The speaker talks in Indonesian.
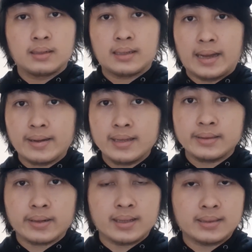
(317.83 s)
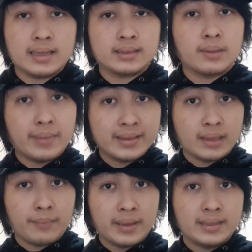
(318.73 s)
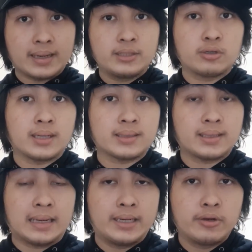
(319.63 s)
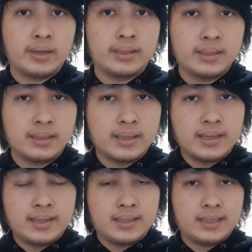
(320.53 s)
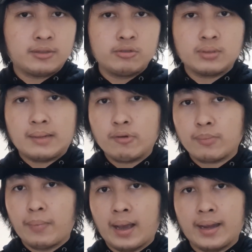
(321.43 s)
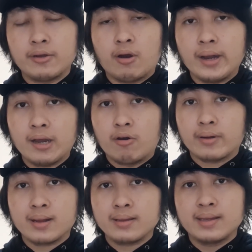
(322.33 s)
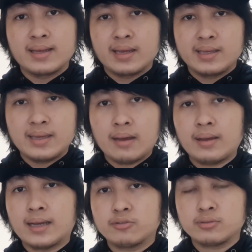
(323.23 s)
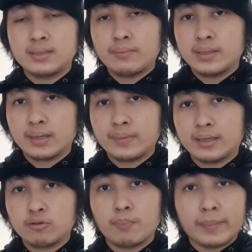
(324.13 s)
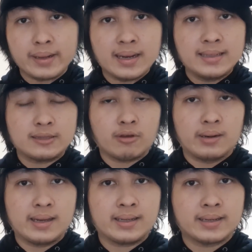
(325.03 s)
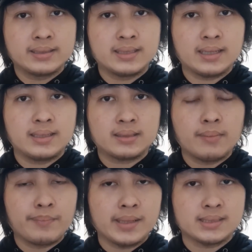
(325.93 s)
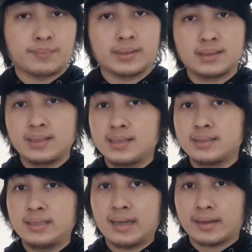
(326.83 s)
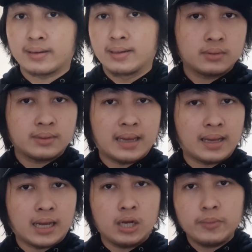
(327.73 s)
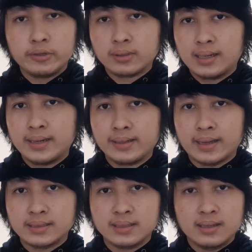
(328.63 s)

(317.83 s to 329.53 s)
karena ternyata teman-teman dari Jonathan Galindo ini itu juga merupakan orang-orang yang kasusnya mirip yaitu pernah ditolak kerja di tempat seperti Disneyland. Nah, kalau menurut kalian guys,